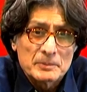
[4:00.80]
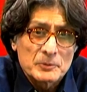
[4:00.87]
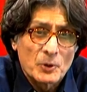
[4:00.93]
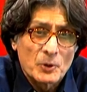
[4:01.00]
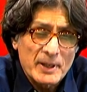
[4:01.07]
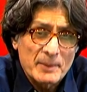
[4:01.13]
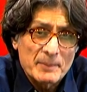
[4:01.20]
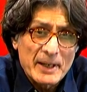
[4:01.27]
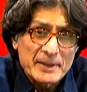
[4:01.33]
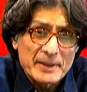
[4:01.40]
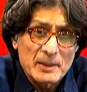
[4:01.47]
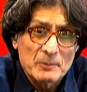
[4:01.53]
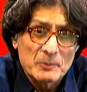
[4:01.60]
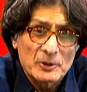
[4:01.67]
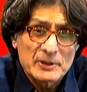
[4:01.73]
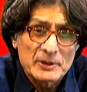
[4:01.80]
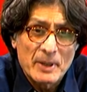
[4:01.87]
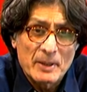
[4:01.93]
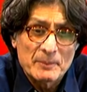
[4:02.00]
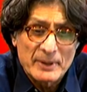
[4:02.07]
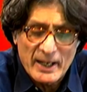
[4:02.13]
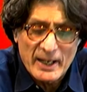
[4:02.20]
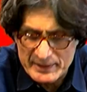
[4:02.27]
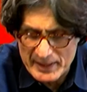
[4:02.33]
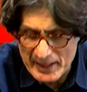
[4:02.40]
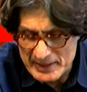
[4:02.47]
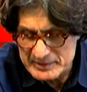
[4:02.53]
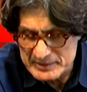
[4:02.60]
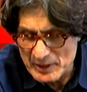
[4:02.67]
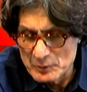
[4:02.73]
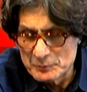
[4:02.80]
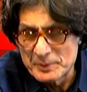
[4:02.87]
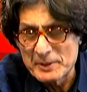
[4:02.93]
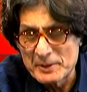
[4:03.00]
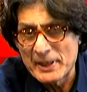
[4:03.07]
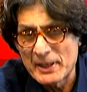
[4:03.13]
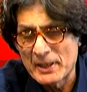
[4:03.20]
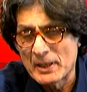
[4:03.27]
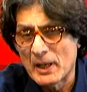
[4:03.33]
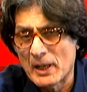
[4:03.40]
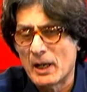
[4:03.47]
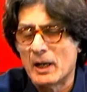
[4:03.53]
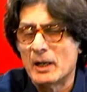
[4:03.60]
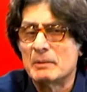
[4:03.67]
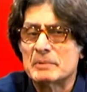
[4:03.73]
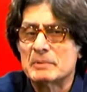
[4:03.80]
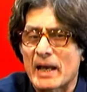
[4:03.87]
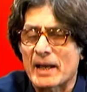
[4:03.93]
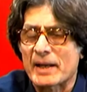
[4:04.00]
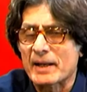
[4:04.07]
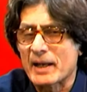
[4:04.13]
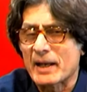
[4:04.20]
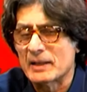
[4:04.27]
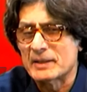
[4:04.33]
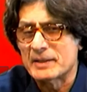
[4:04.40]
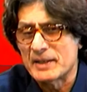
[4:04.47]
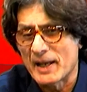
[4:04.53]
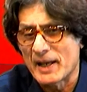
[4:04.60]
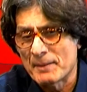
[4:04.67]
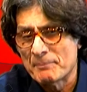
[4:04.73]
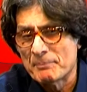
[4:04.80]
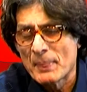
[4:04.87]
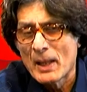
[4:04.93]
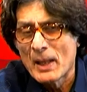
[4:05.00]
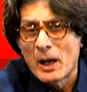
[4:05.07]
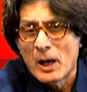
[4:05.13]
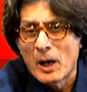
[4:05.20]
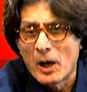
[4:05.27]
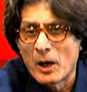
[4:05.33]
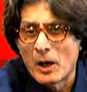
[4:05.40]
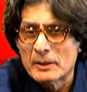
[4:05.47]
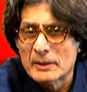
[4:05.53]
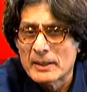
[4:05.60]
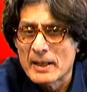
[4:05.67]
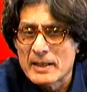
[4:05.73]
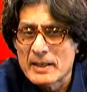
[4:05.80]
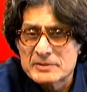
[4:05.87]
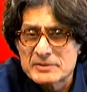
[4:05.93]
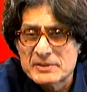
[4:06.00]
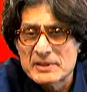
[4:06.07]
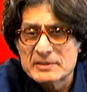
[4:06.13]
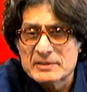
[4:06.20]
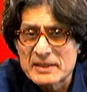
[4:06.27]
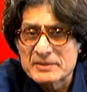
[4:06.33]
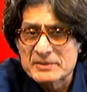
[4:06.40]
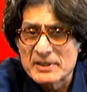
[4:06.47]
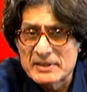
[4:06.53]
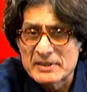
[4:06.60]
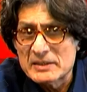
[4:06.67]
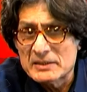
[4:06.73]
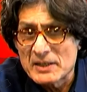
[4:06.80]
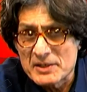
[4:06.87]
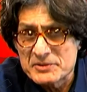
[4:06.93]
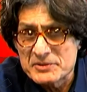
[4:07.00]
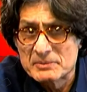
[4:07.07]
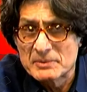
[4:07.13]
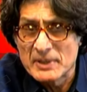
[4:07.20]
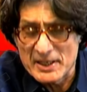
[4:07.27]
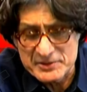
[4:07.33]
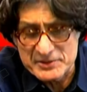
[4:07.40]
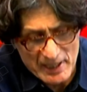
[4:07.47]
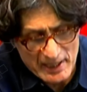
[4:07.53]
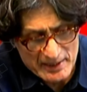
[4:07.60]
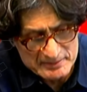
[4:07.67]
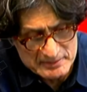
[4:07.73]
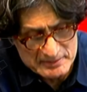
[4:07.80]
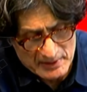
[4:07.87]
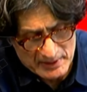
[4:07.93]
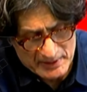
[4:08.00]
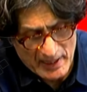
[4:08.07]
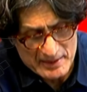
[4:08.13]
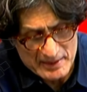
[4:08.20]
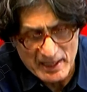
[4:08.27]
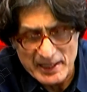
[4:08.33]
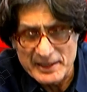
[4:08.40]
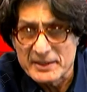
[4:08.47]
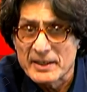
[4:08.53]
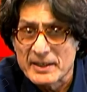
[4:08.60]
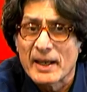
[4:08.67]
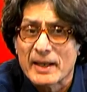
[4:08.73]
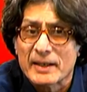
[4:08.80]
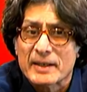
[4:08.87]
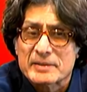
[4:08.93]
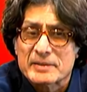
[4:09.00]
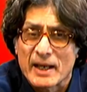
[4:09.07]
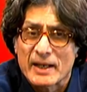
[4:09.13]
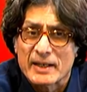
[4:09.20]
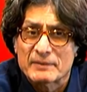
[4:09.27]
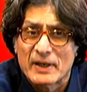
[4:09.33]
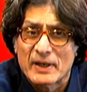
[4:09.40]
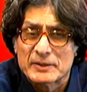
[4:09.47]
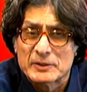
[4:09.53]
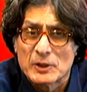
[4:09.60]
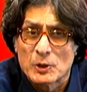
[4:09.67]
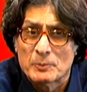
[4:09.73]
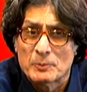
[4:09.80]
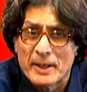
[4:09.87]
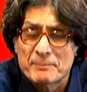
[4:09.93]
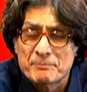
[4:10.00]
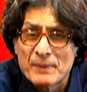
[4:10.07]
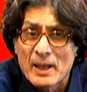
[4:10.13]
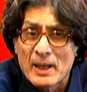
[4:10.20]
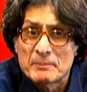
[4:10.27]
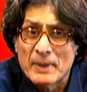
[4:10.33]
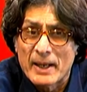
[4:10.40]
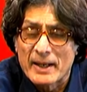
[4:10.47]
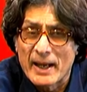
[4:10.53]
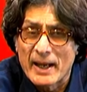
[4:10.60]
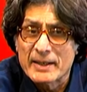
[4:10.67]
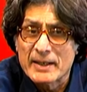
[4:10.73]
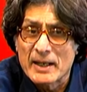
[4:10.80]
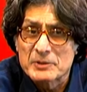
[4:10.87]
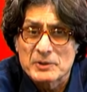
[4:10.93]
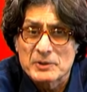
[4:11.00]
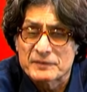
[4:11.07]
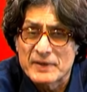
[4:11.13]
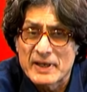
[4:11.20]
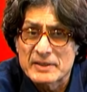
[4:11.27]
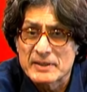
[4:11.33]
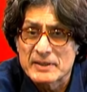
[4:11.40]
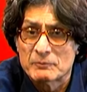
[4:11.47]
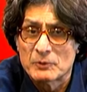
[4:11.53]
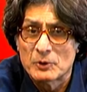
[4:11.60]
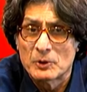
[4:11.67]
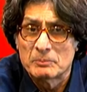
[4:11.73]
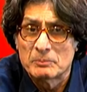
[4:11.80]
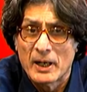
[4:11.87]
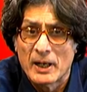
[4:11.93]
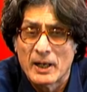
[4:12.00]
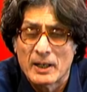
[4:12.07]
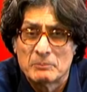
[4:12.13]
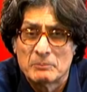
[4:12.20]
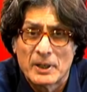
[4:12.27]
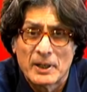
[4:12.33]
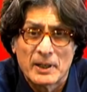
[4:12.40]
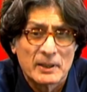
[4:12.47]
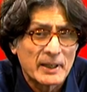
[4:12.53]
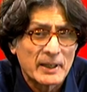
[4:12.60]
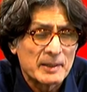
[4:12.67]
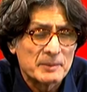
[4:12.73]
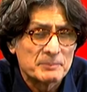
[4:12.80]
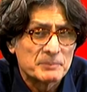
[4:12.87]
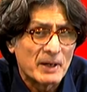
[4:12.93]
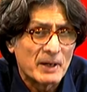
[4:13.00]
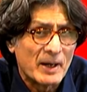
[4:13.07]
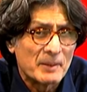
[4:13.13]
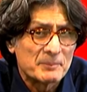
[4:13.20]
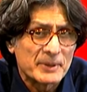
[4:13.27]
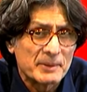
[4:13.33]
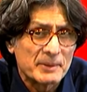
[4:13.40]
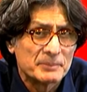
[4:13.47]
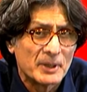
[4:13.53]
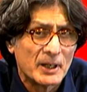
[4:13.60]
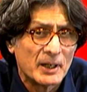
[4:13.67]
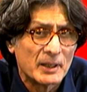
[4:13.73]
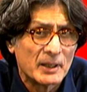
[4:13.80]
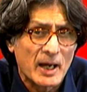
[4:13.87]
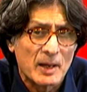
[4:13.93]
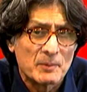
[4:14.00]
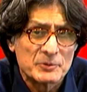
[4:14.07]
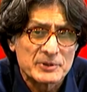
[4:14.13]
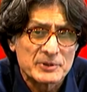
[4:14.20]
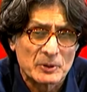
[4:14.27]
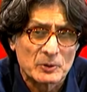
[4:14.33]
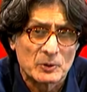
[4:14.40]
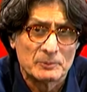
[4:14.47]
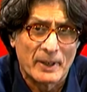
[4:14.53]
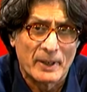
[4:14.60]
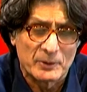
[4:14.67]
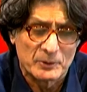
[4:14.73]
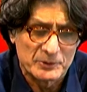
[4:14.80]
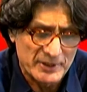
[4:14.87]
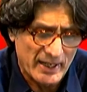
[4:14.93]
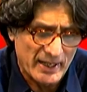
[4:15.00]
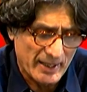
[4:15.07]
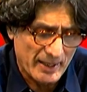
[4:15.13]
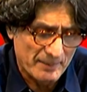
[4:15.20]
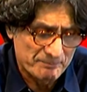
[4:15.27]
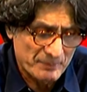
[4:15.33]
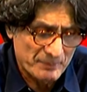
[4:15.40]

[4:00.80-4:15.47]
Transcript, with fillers: कोर कमेटी के मुख्य मम्बरान ने इसके ऊपर भी इजहार ख्याल किया है और इस चीज़ का शदीद खदशा का इजहार किया है कि जी आने वाले दिनों में महंगाई का जो अफरीत है वो गरीब आवाम की काबू से बिल्कुल बाहर हो जाएगा